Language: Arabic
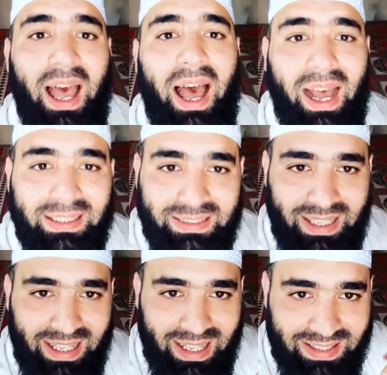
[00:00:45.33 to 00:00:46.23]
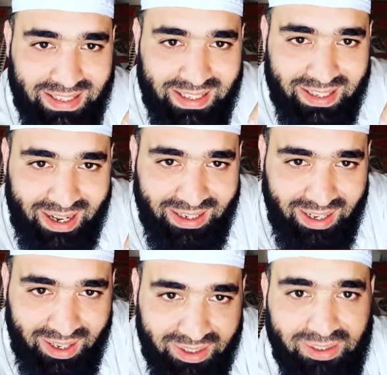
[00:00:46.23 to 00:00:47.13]
حتى يسير على
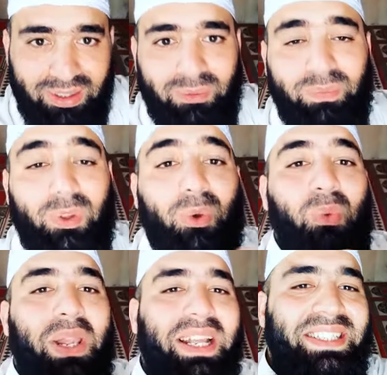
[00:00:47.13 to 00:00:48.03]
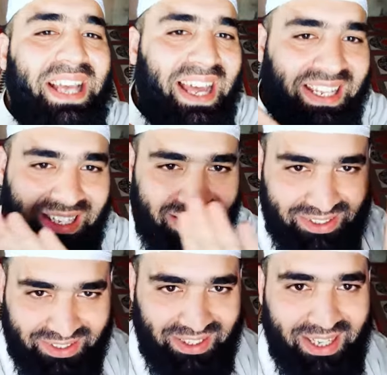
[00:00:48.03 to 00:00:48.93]
الأرض وليس عليه
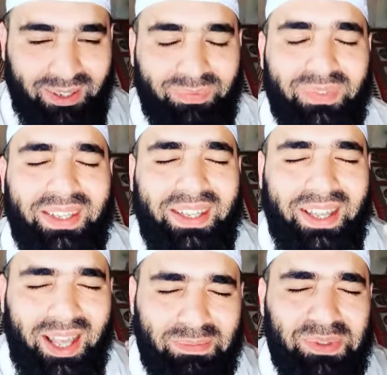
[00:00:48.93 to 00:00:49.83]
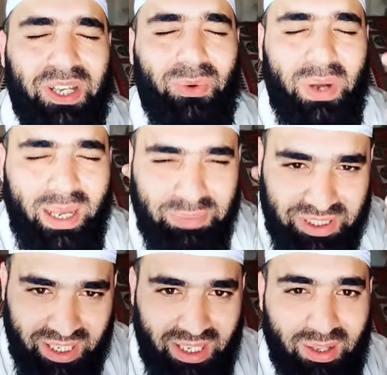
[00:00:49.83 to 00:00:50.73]
خطيئة أبشر
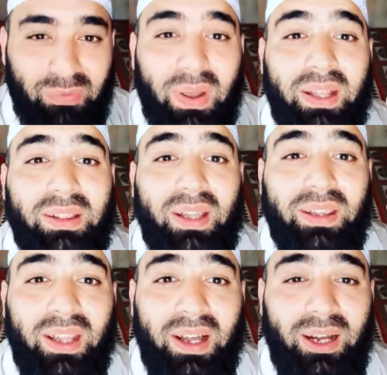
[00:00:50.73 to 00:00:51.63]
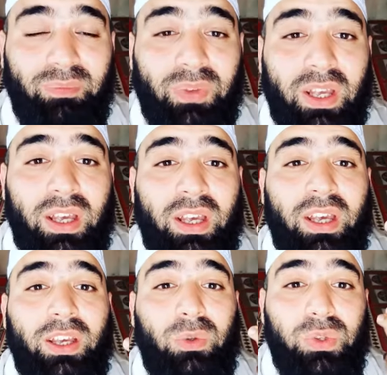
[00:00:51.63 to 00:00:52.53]
وأبشري فإن الله
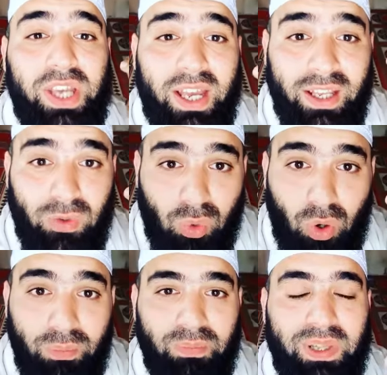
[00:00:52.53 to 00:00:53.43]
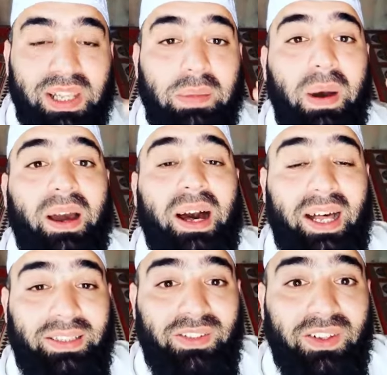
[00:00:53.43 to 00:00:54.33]
يجهزكم
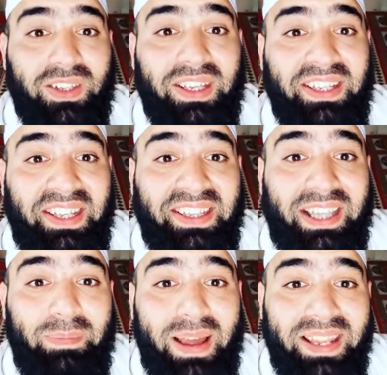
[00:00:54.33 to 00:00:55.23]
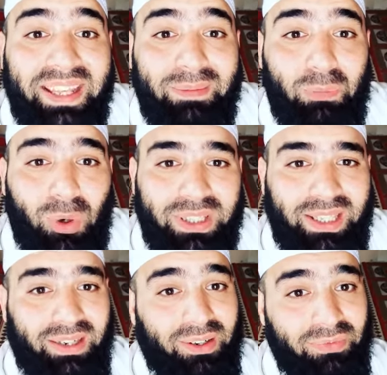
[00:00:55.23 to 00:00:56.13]
لمقعد صدق عند مليك
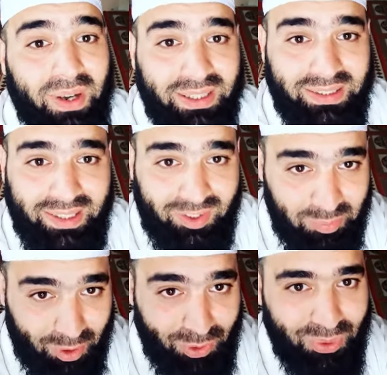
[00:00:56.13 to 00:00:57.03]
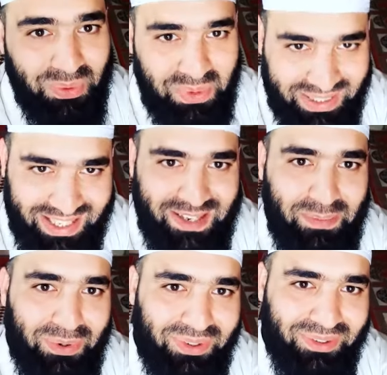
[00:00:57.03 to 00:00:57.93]
مقتدر فقط اصبروا واحتسبوا